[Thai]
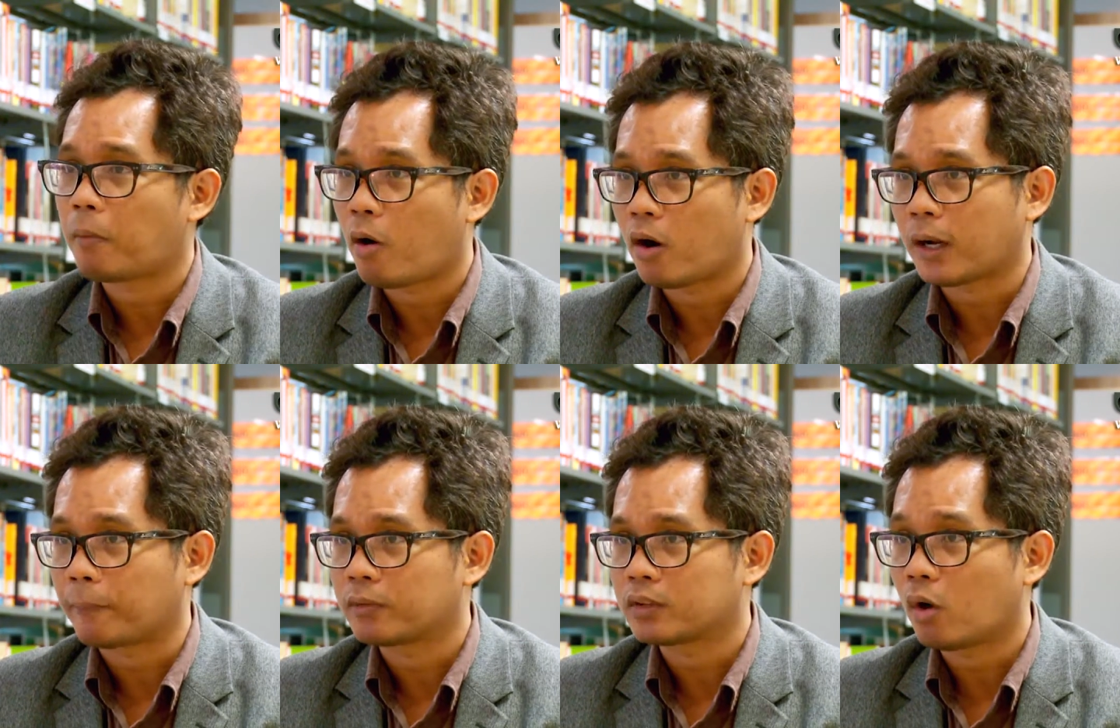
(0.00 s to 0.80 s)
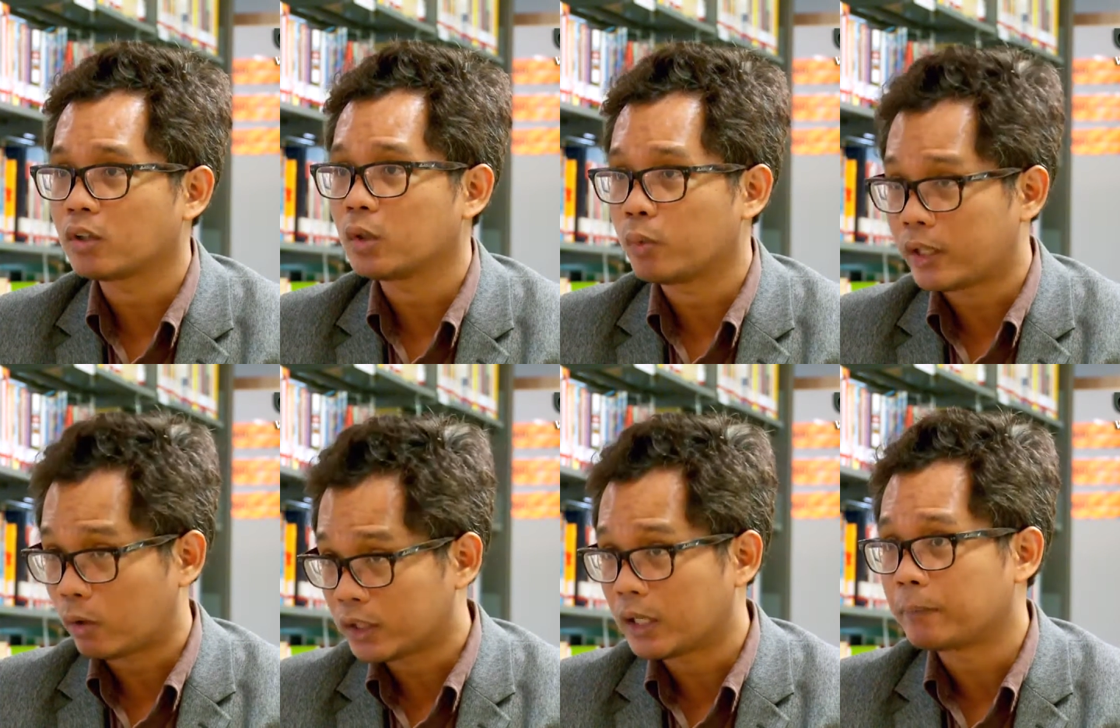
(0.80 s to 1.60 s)
พอๆกับช่องทีวี
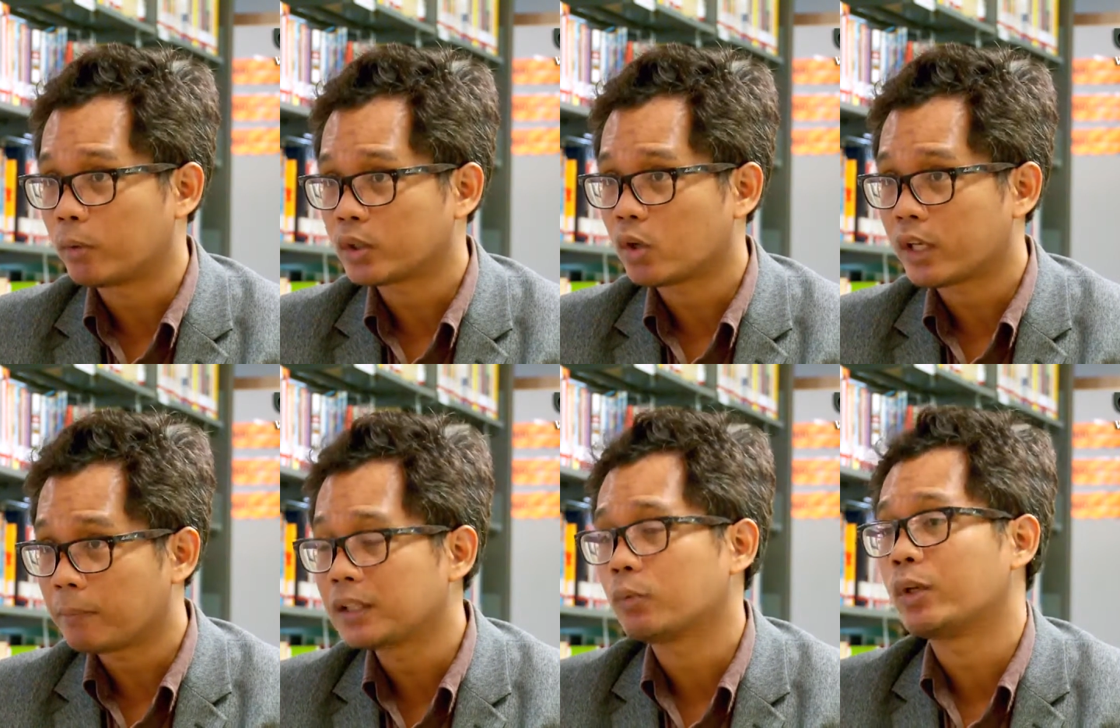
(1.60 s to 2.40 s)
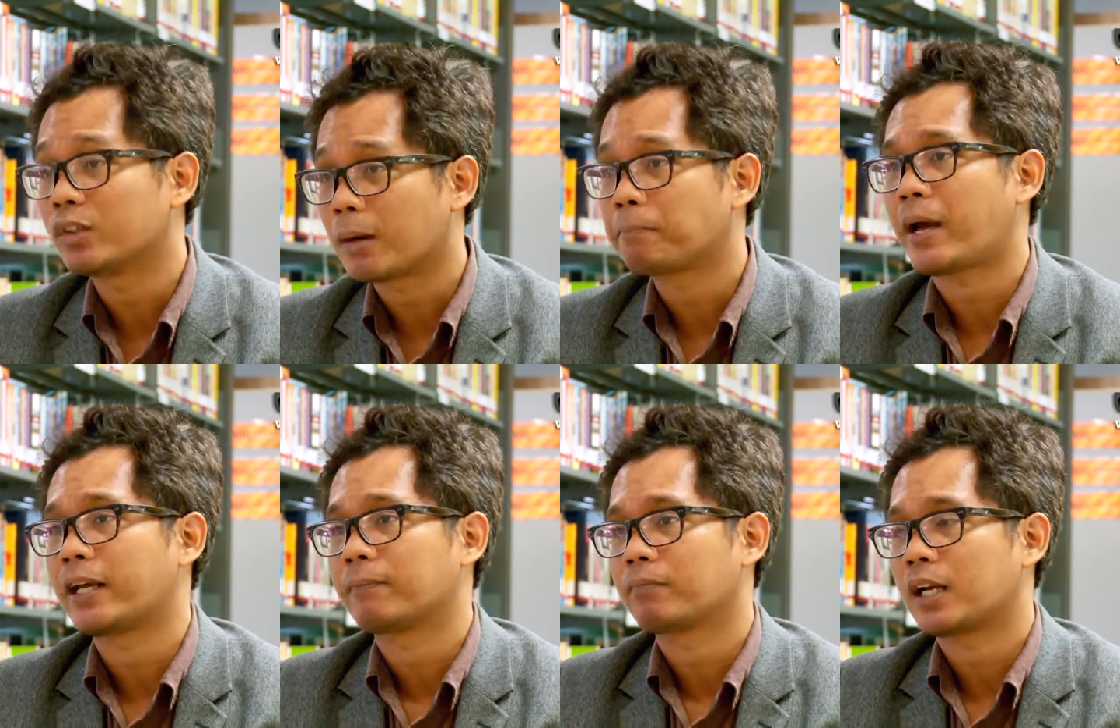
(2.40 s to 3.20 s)
ดาวเทียม หรือว่าช่องเคเบิลทีวีด้วยซ้ำไป
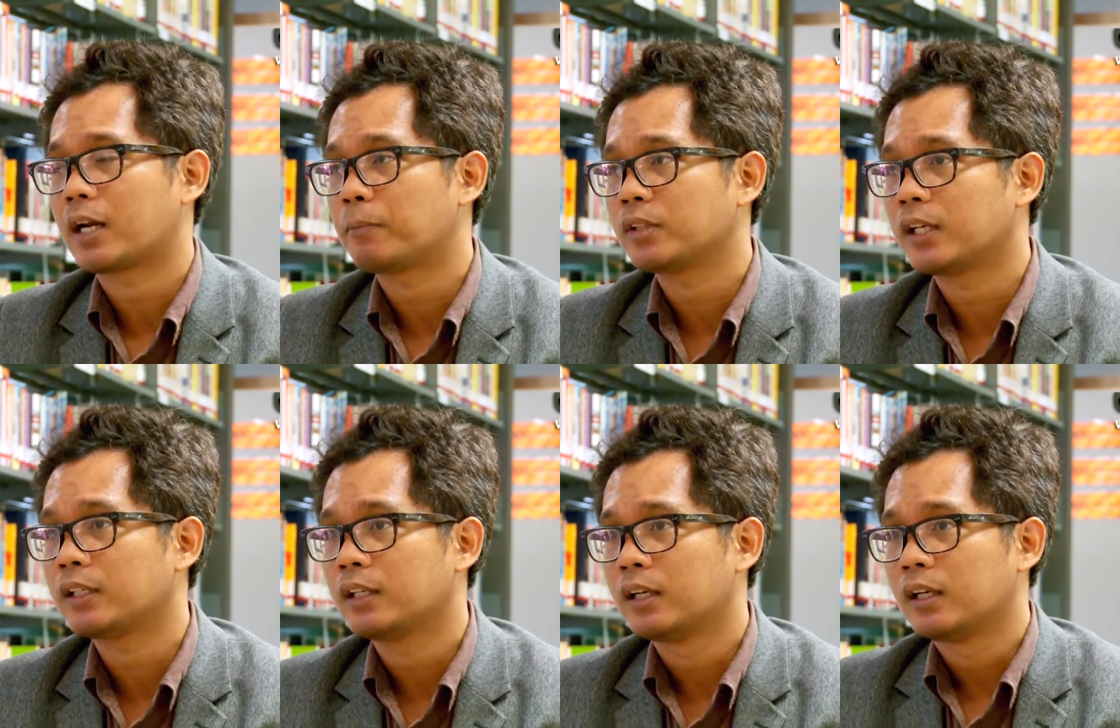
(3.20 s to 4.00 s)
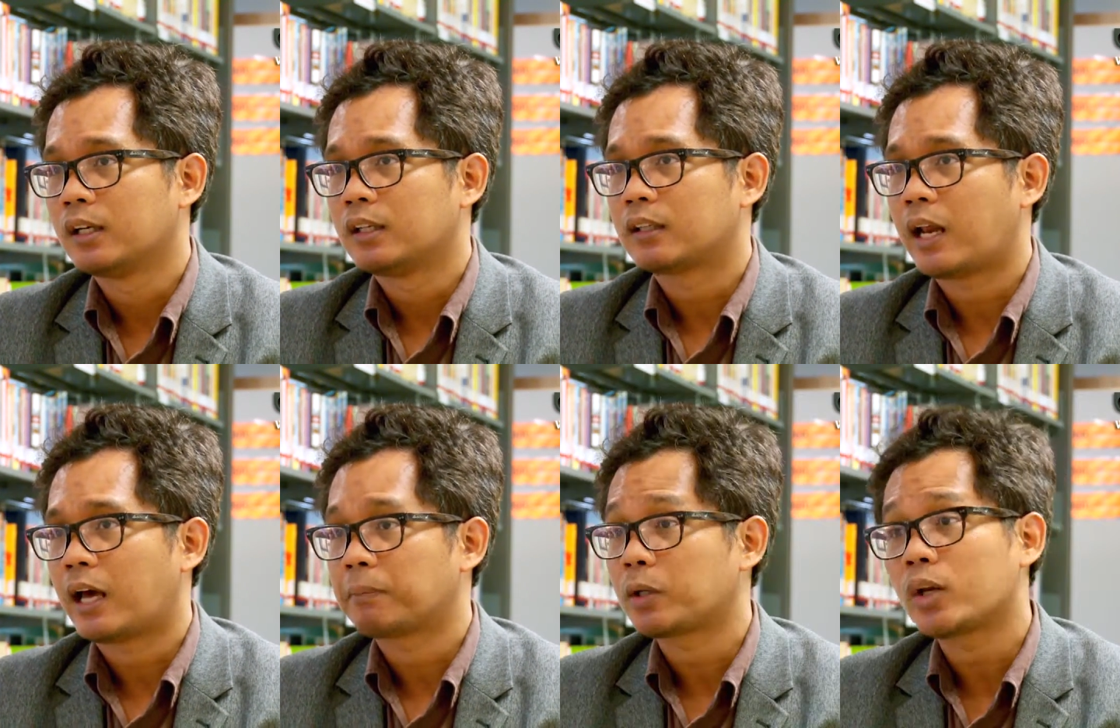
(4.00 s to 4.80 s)
นะครับเพราะฉะนั้นต
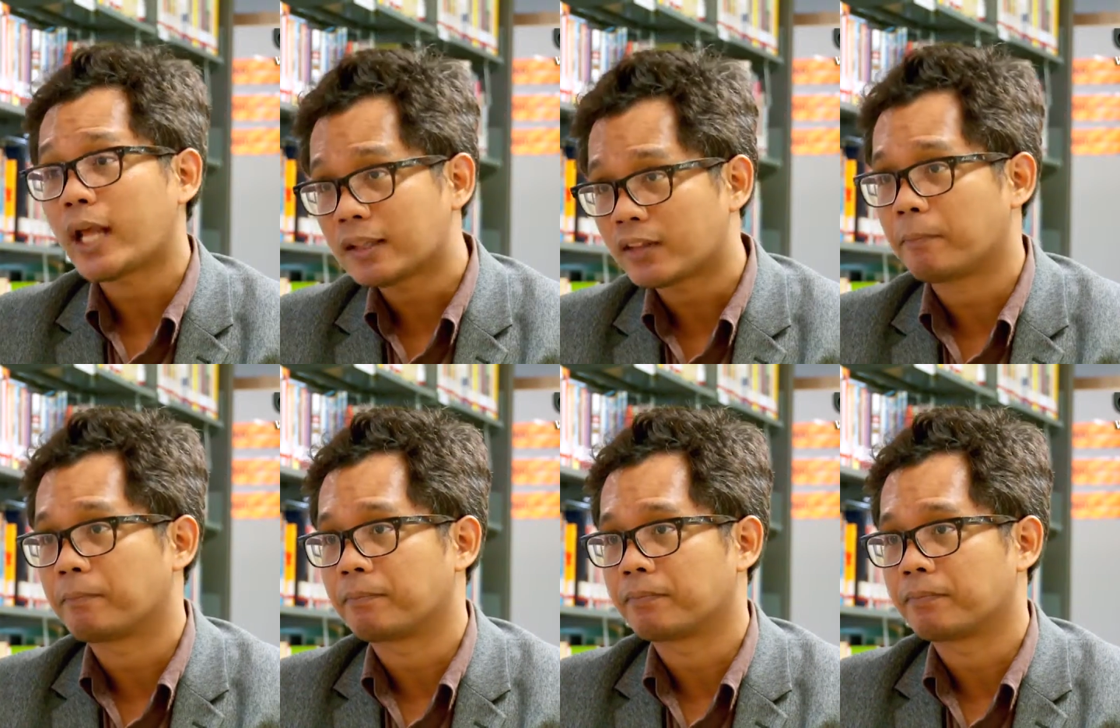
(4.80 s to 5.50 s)
ลาดมันค่อนข้างเต็ม